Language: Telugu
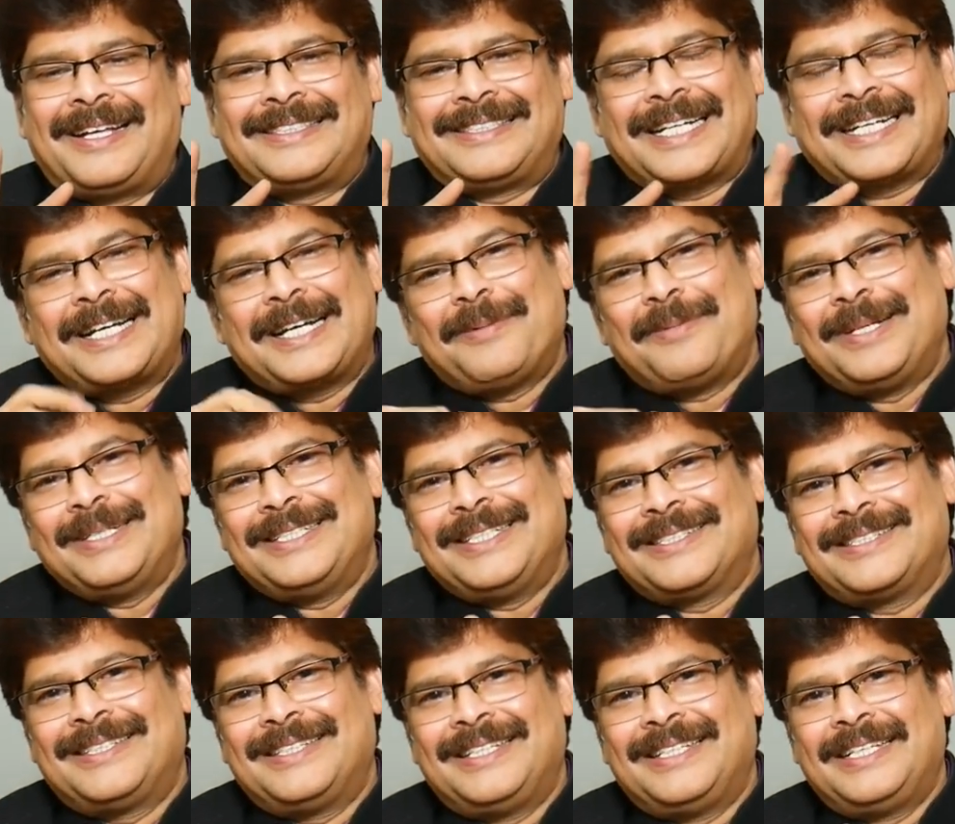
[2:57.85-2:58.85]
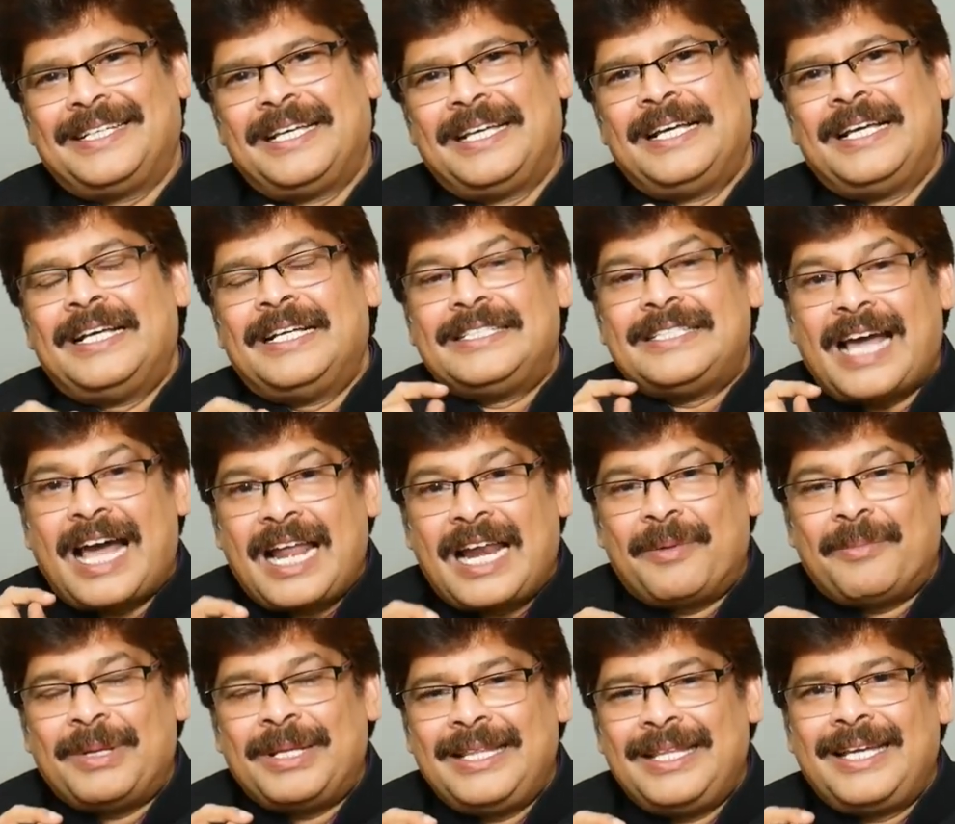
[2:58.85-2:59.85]
చక్కగా పనిచేస్తుంది
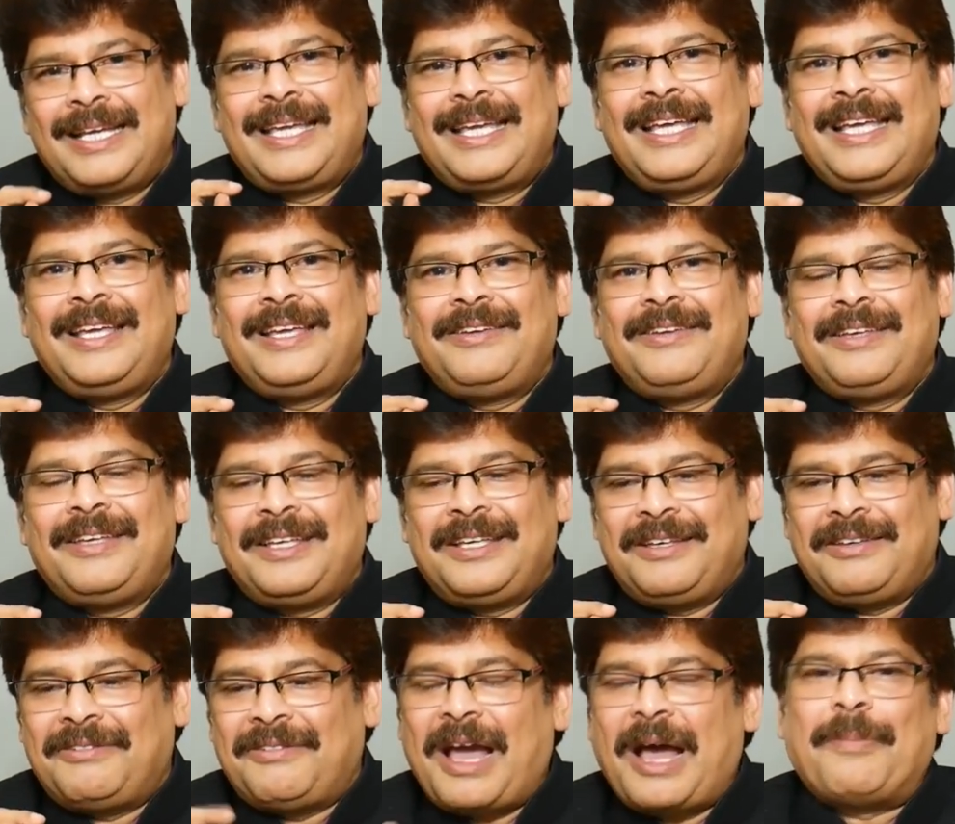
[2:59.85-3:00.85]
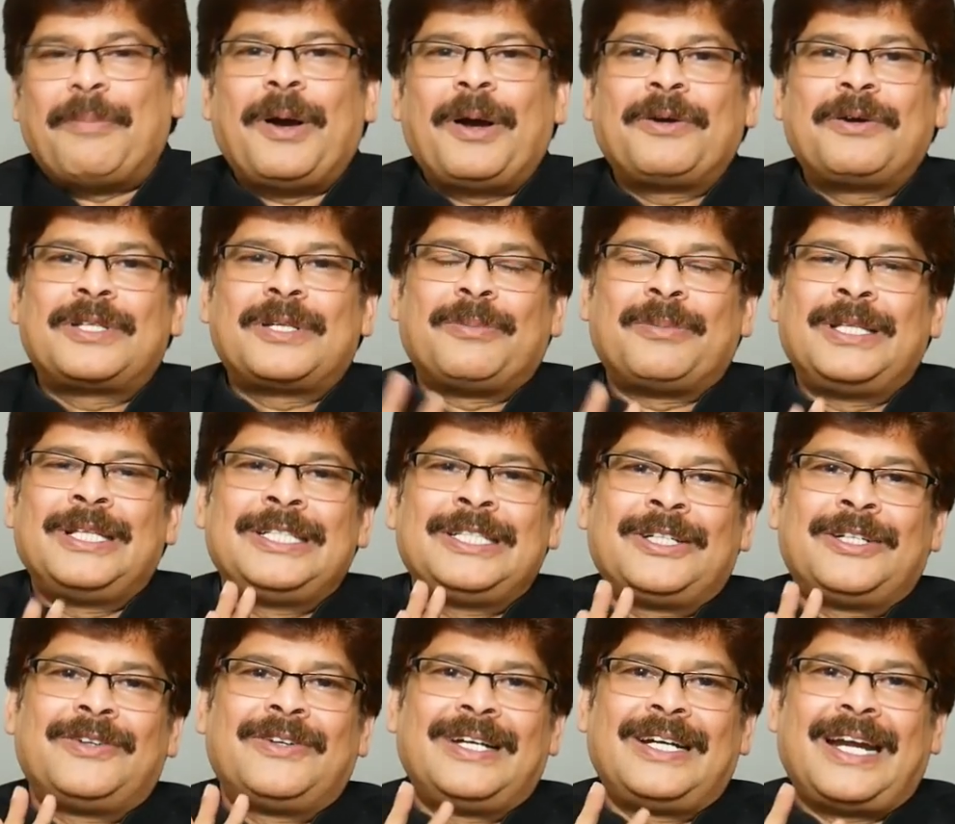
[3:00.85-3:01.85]
చాలామందికి వేపాకు
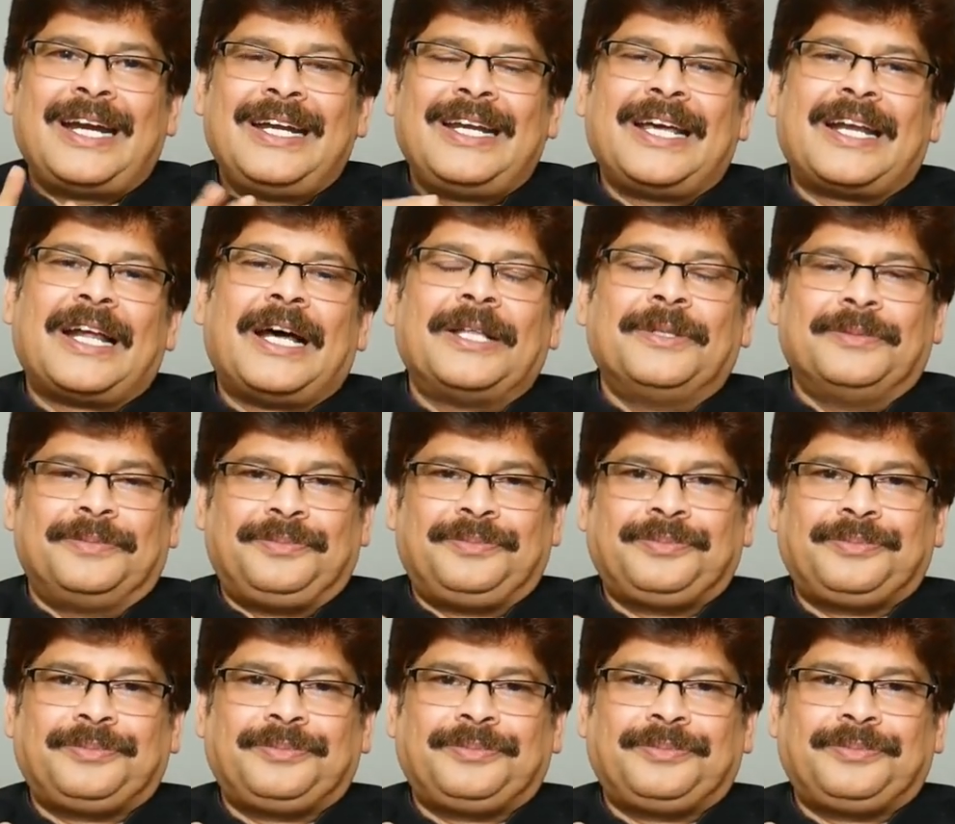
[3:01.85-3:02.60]
సంబంధించినటువంటి ఐడియా రాదు